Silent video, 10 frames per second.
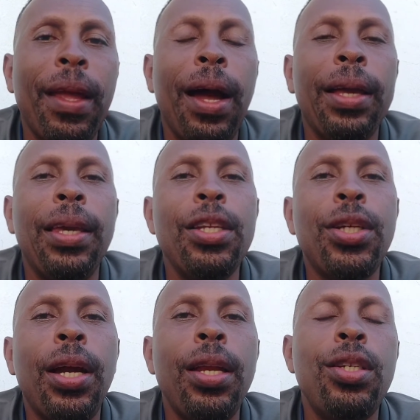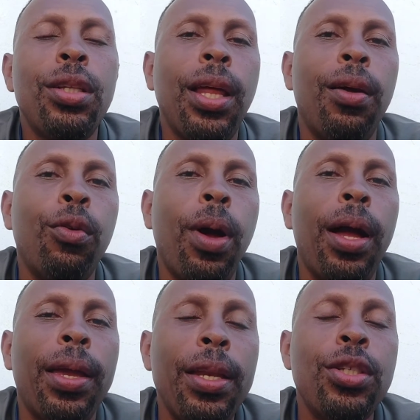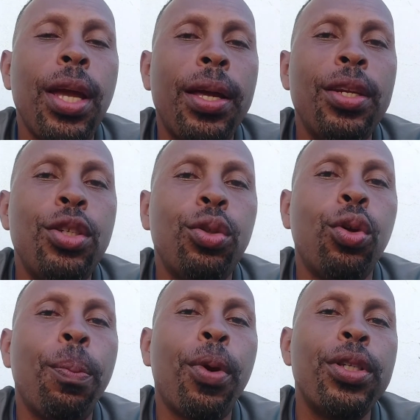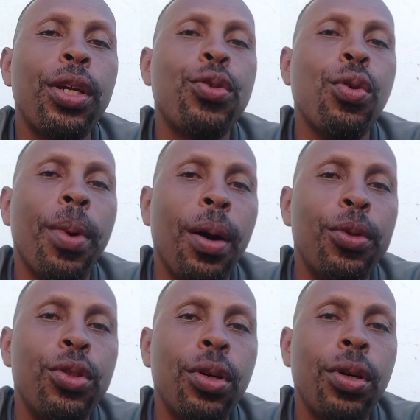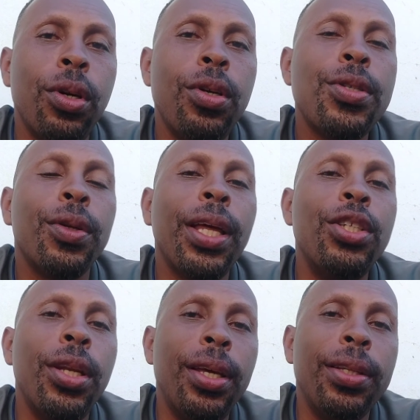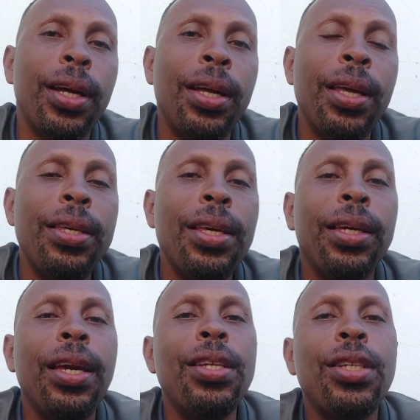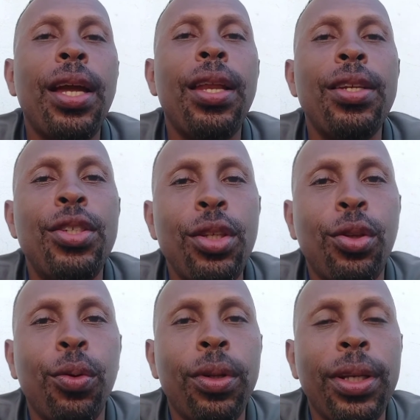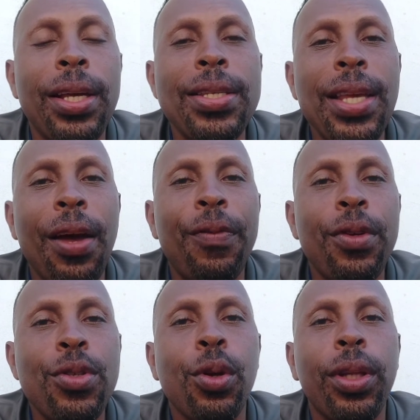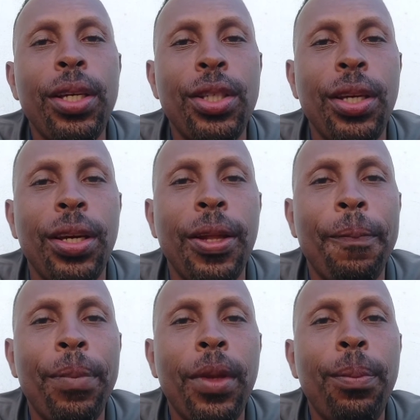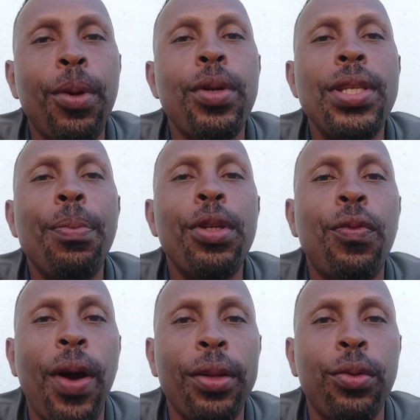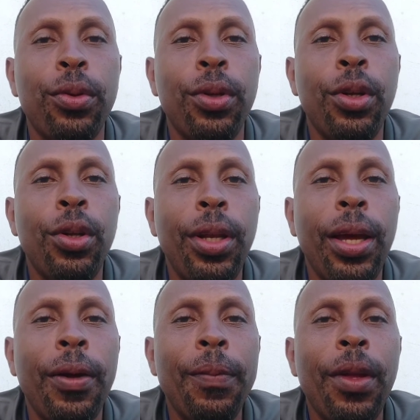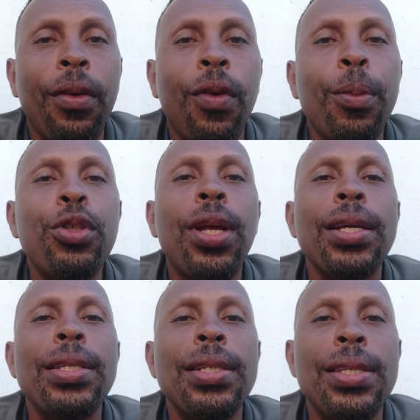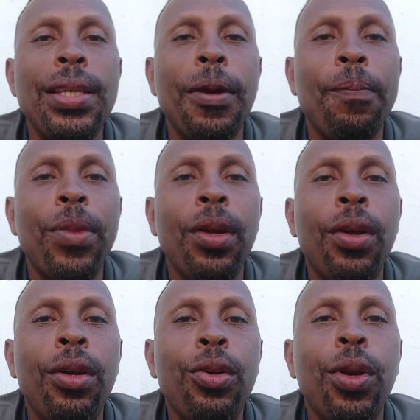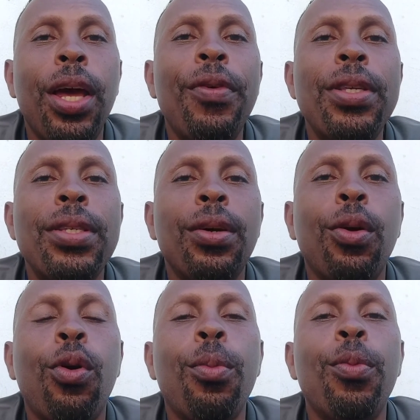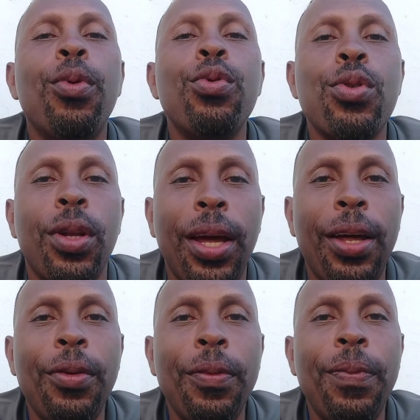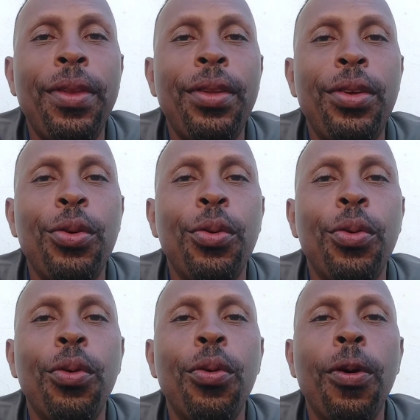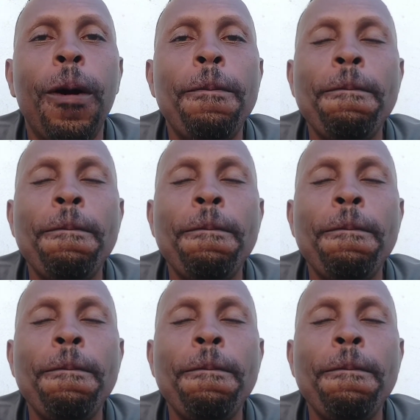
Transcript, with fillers: aqueles que acreditam, aqueles que acreditam no projeto Somamos são da direita, e aqueles que acreditam na SAF são da esquerda, pelo simples fato, né? Vamos assim dizer que o Levin é como Bolsonaro e o